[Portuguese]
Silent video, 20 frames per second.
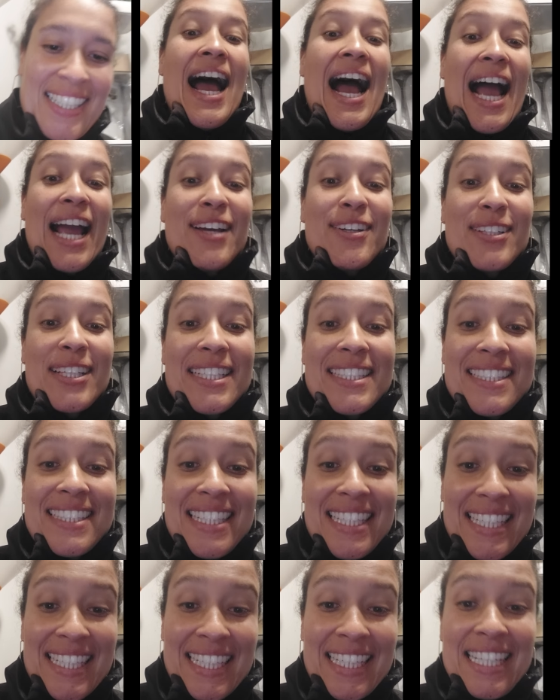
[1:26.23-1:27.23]
Aí eu
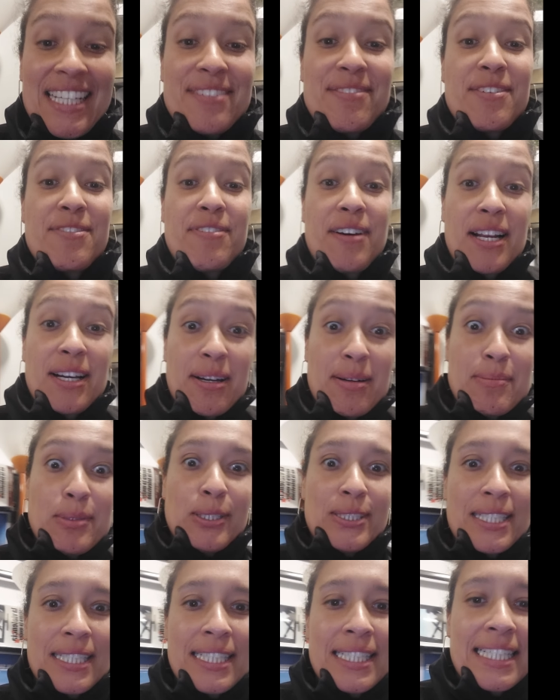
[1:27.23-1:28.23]
desci e vim falar com a
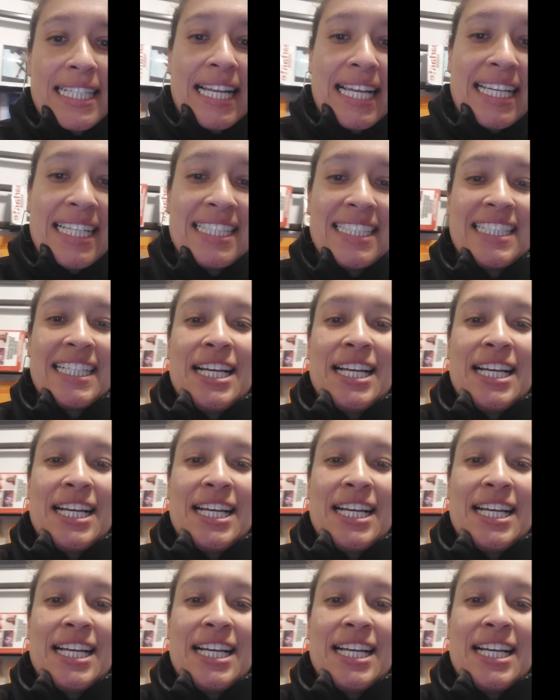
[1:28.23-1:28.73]
moça aqui, né?